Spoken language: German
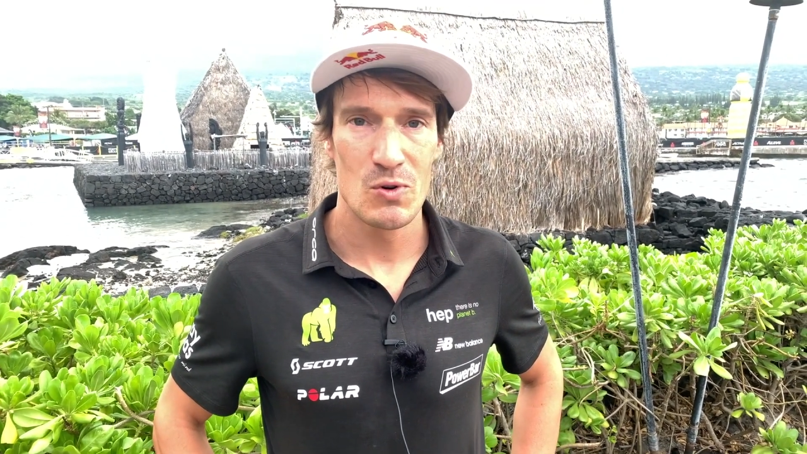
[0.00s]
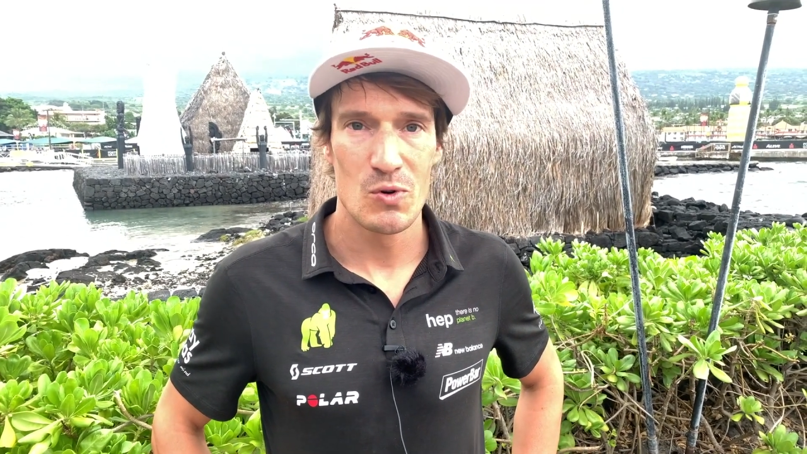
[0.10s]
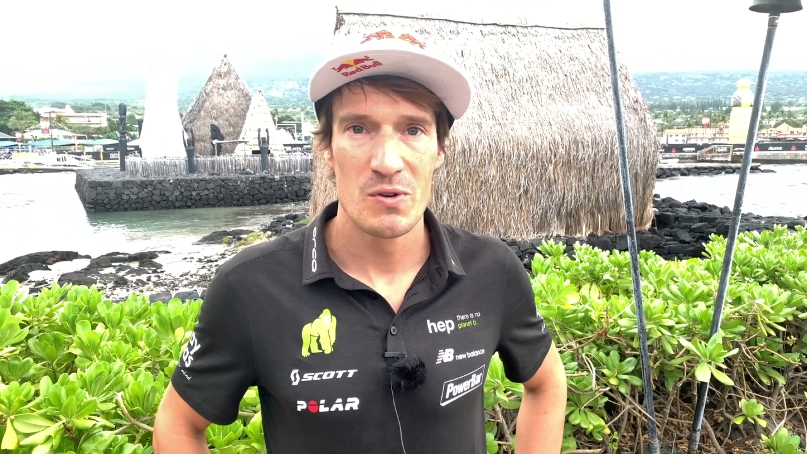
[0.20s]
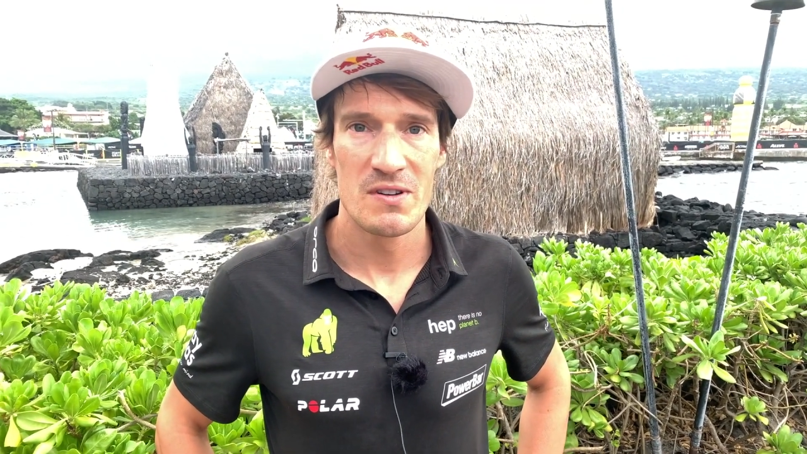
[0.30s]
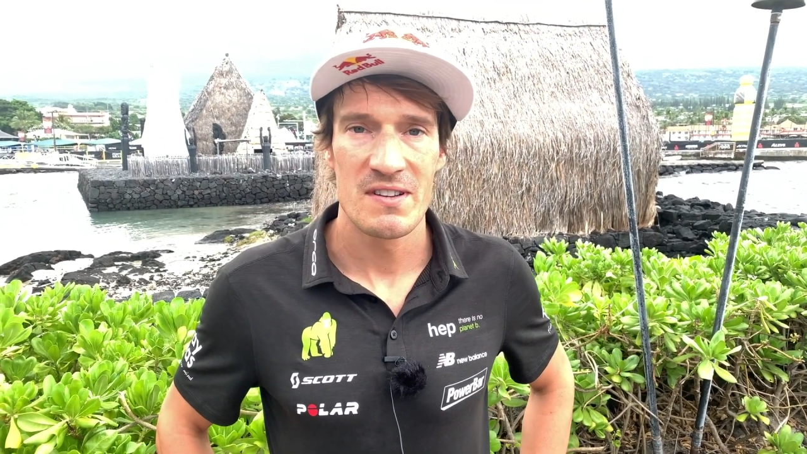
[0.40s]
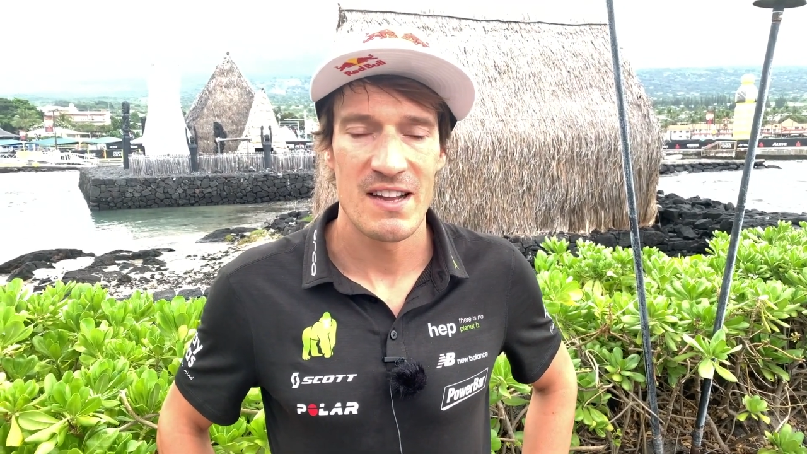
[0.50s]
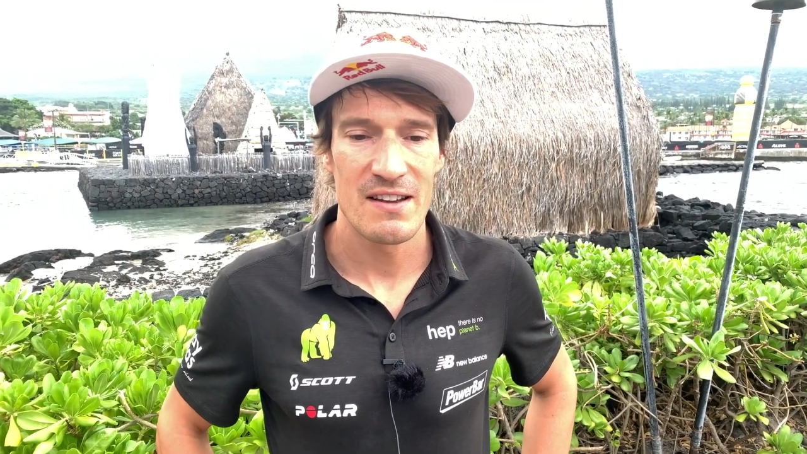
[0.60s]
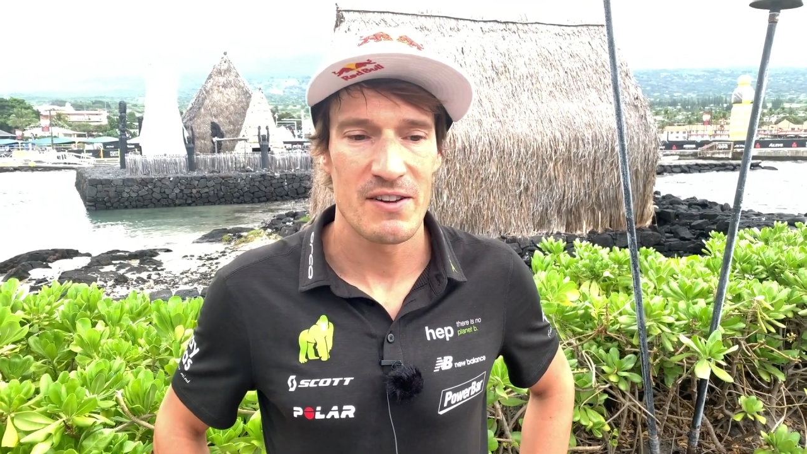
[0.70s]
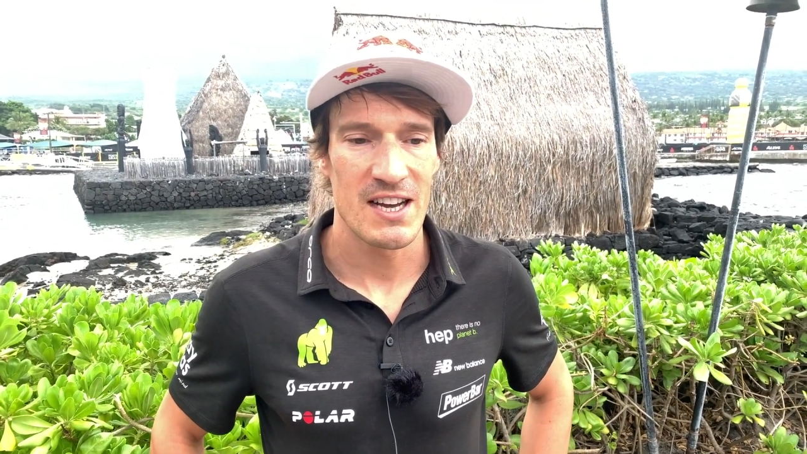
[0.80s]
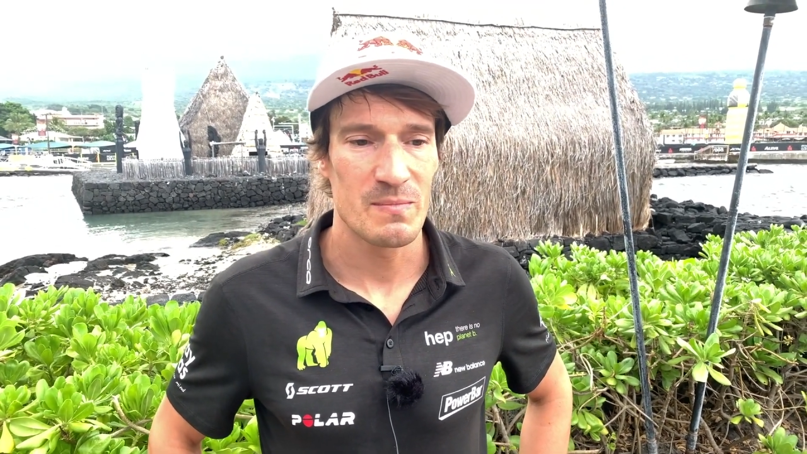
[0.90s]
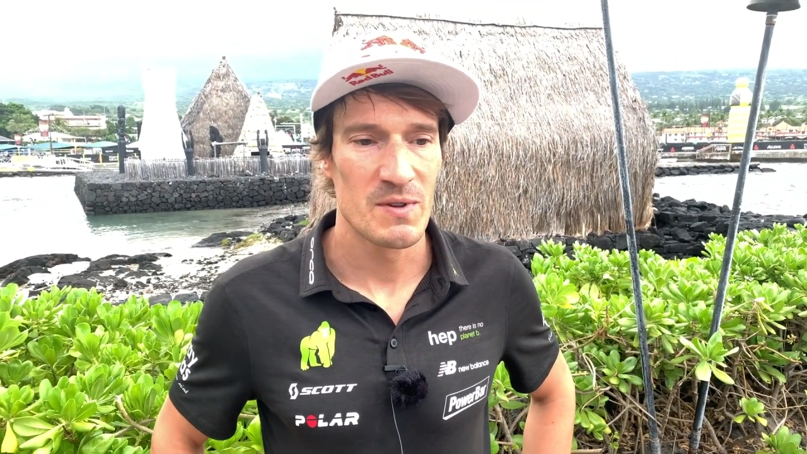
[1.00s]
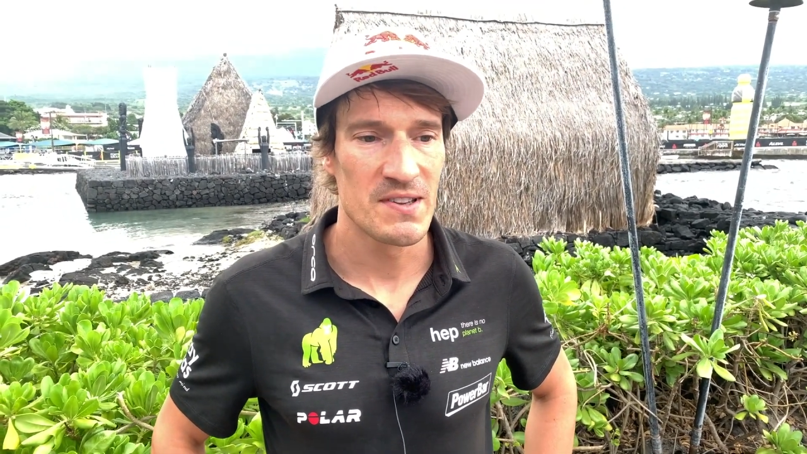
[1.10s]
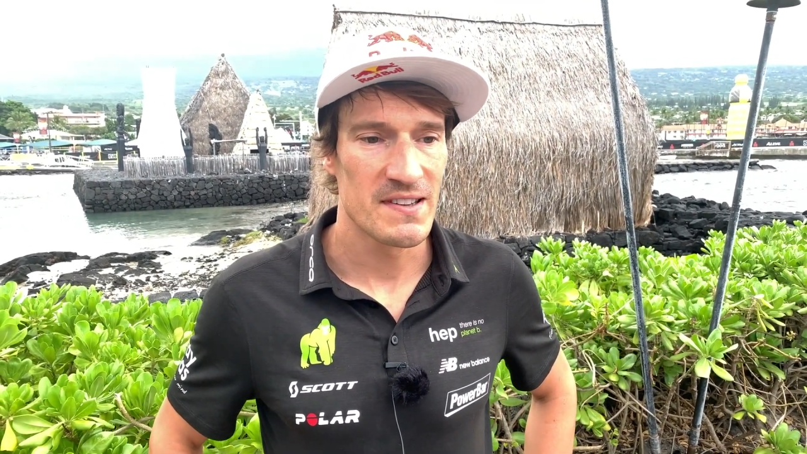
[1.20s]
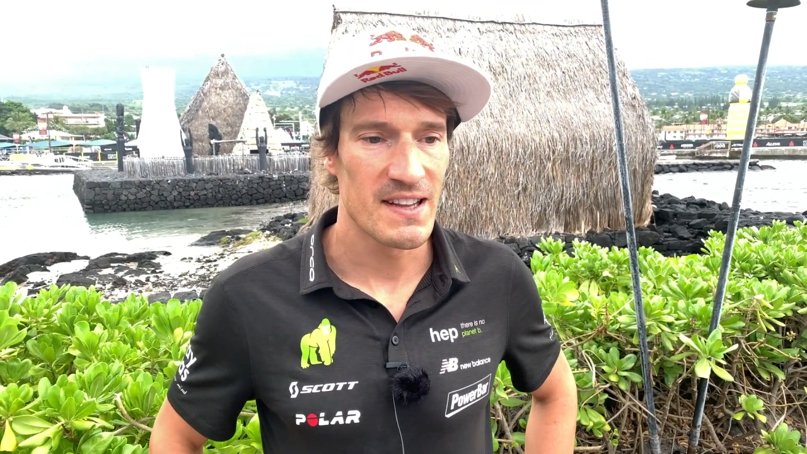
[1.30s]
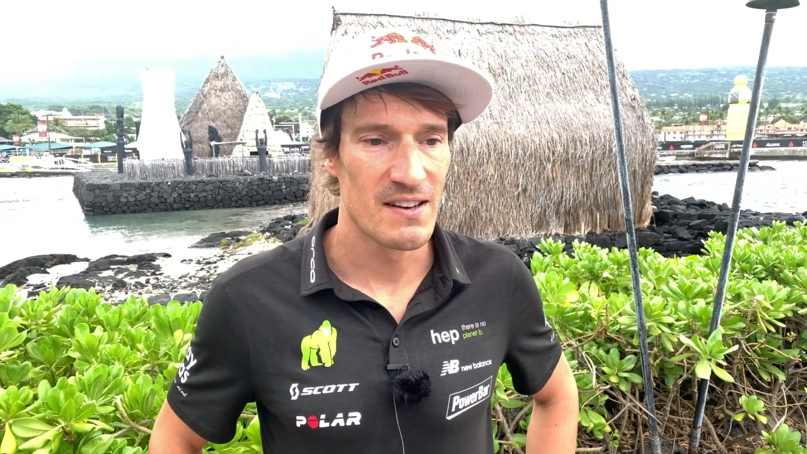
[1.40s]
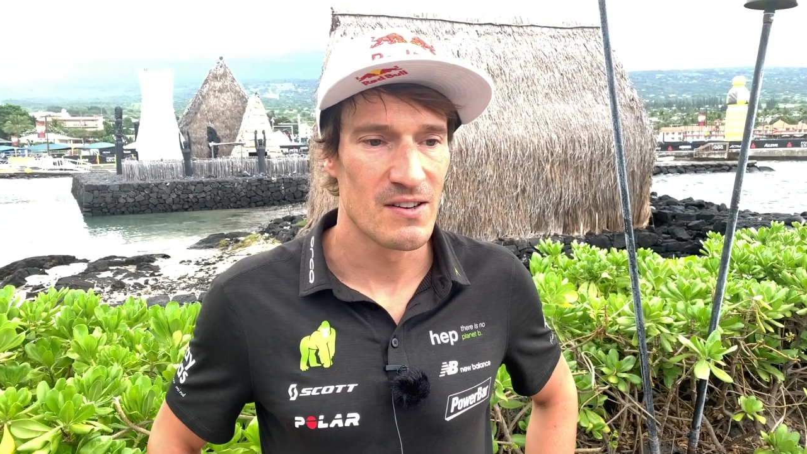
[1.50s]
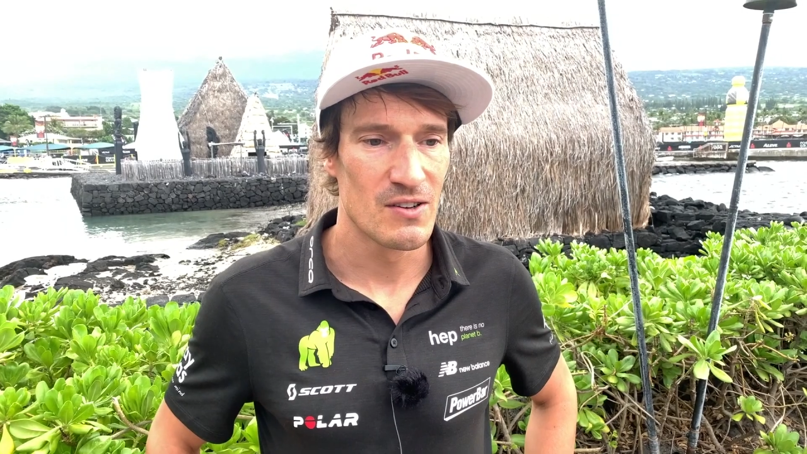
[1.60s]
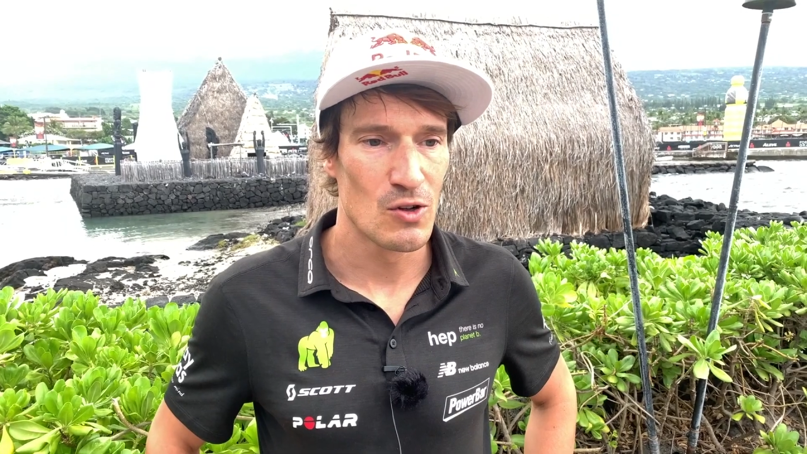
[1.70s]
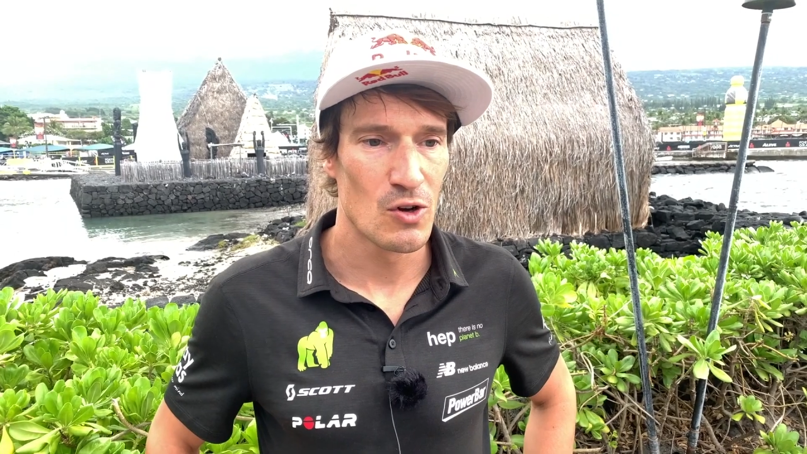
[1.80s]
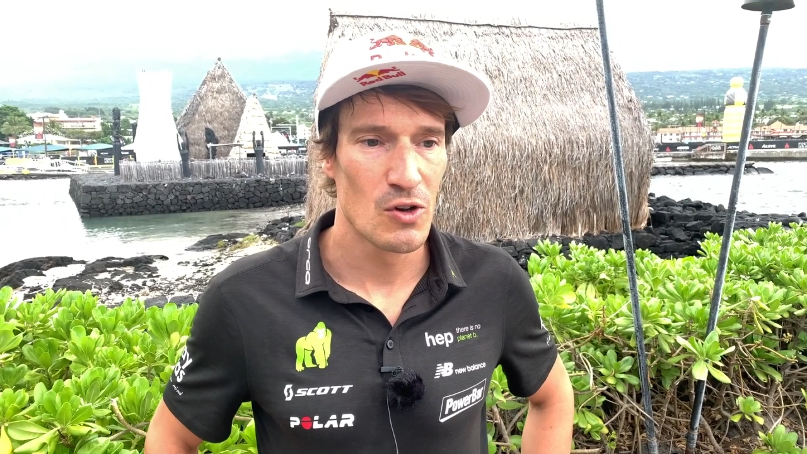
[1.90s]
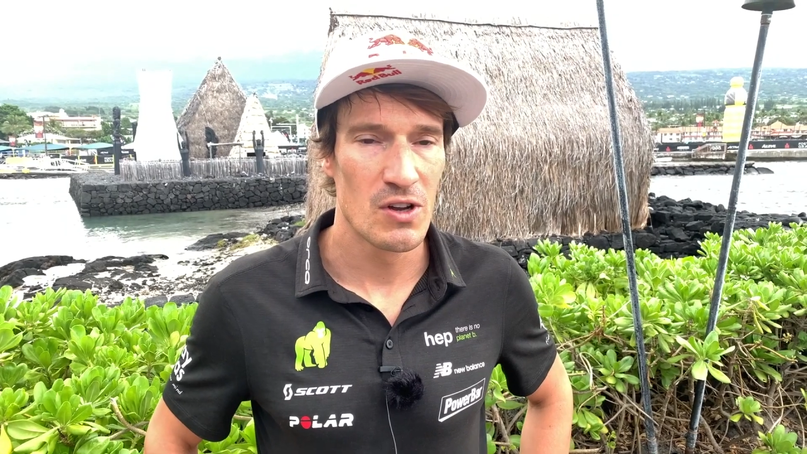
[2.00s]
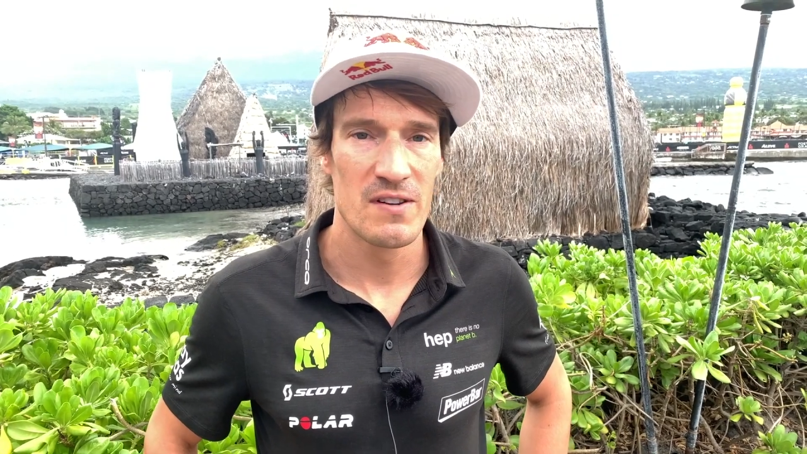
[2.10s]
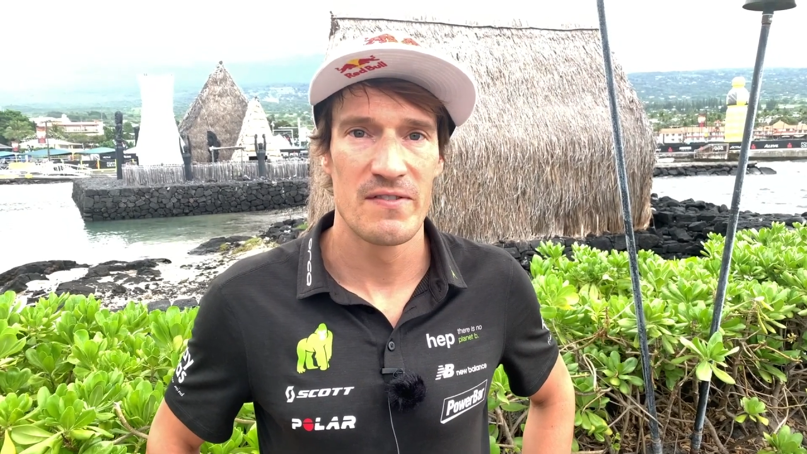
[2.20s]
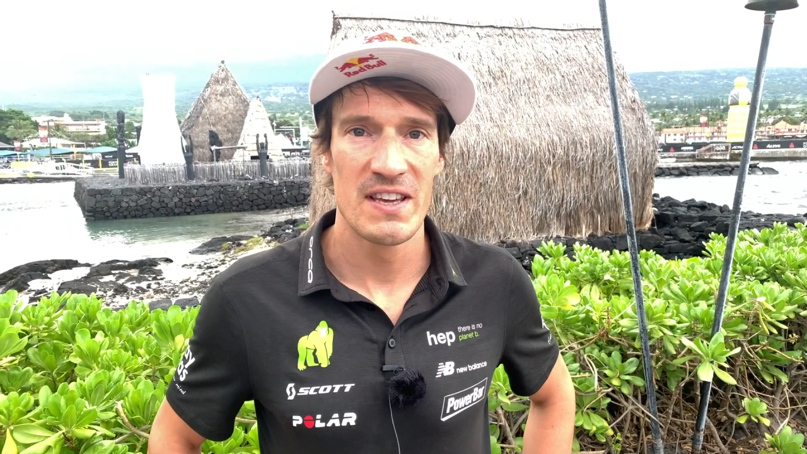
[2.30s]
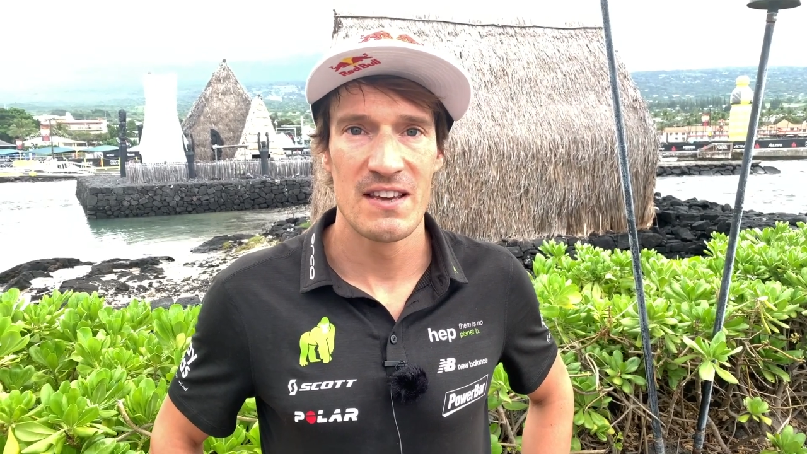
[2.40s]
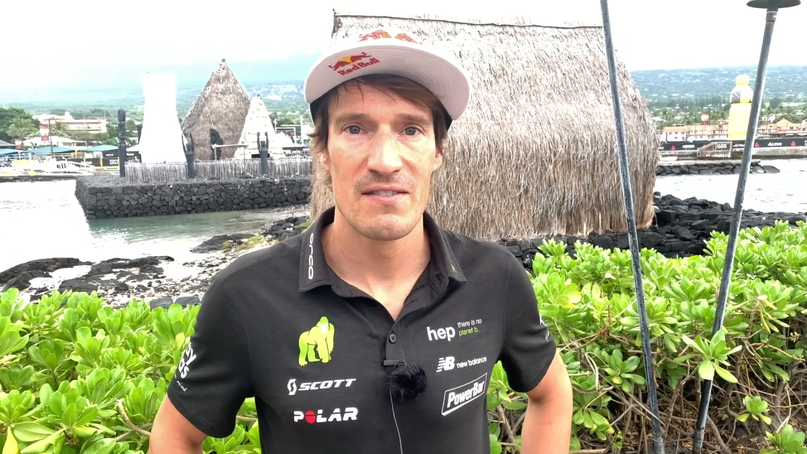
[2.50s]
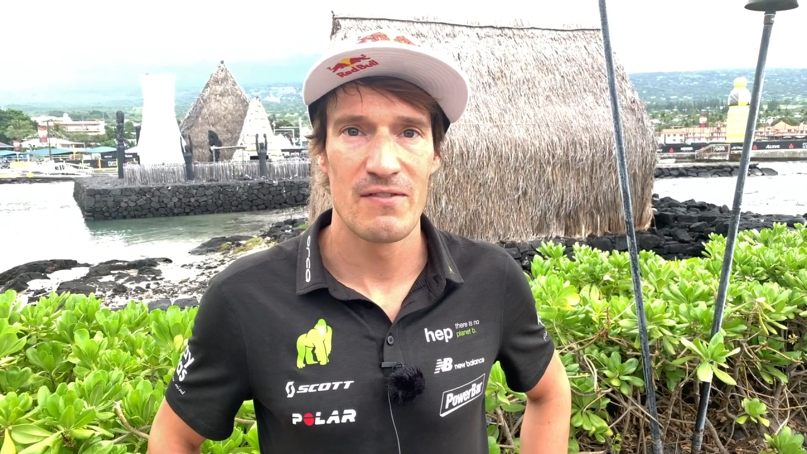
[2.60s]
Und da fragt man sich dann doch irgendwie,